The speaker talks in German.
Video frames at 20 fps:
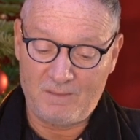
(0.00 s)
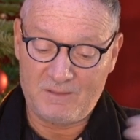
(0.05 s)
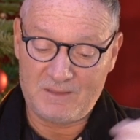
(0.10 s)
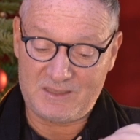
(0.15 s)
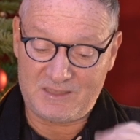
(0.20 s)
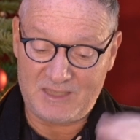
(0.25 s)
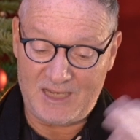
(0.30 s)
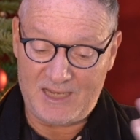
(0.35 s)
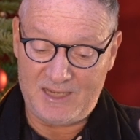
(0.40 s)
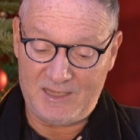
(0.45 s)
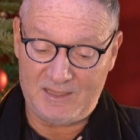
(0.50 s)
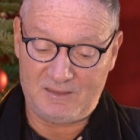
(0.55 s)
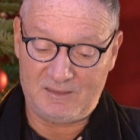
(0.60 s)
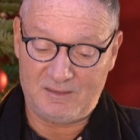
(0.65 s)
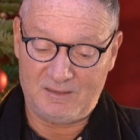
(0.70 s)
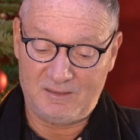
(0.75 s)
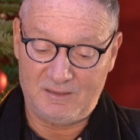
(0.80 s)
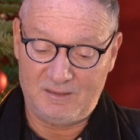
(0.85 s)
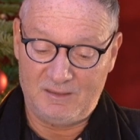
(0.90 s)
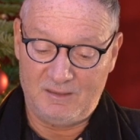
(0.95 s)

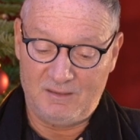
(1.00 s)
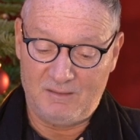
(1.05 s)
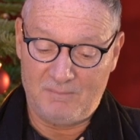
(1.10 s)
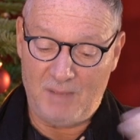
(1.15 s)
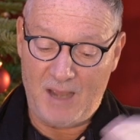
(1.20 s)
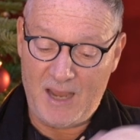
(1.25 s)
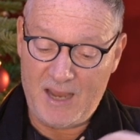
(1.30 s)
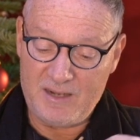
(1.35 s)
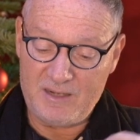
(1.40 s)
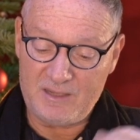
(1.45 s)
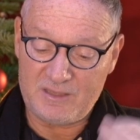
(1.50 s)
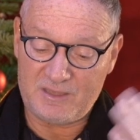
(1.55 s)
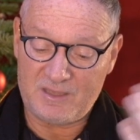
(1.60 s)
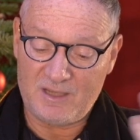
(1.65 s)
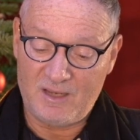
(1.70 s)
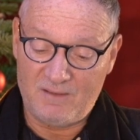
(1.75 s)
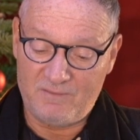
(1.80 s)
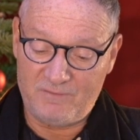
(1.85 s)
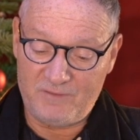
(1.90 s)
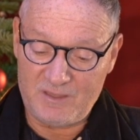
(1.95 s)
Zeit meines
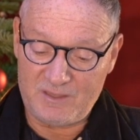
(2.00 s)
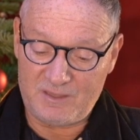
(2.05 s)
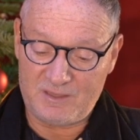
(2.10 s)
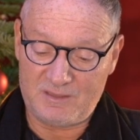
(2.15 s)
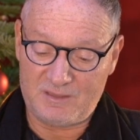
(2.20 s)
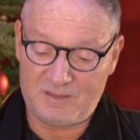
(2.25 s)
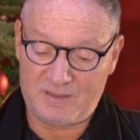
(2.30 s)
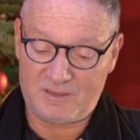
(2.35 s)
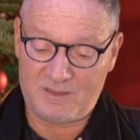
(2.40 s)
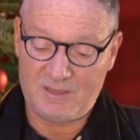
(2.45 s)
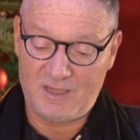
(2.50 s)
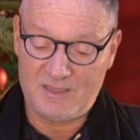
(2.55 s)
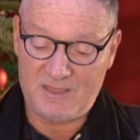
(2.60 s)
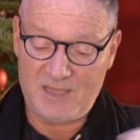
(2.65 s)
Wissens,